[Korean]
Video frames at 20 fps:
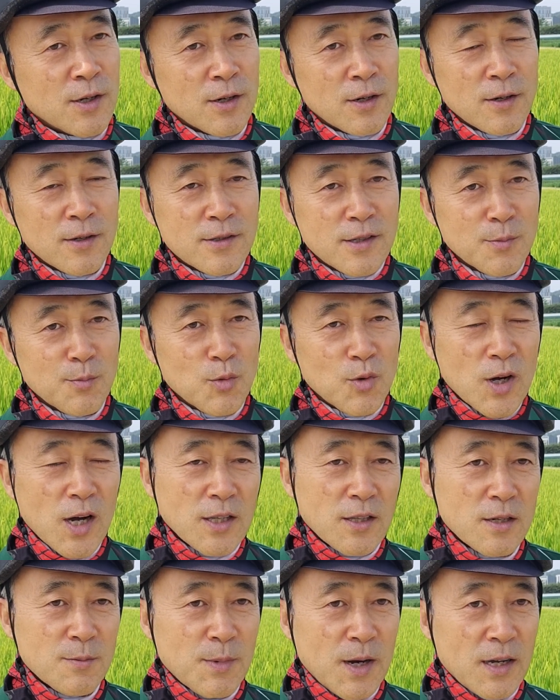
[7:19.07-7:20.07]
어,
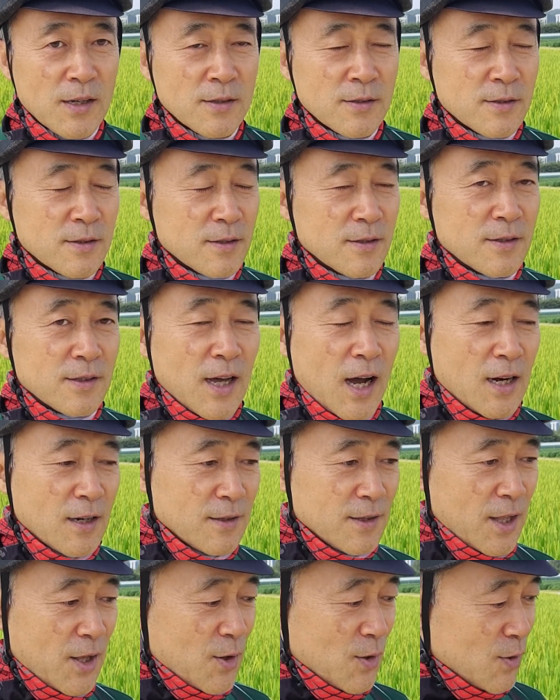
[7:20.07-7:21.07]
전문가들만 쓰는
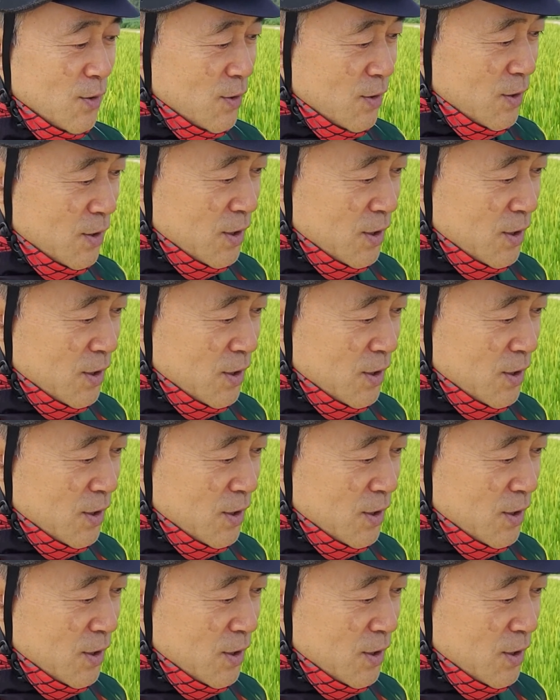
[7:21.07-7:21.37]
단어인데요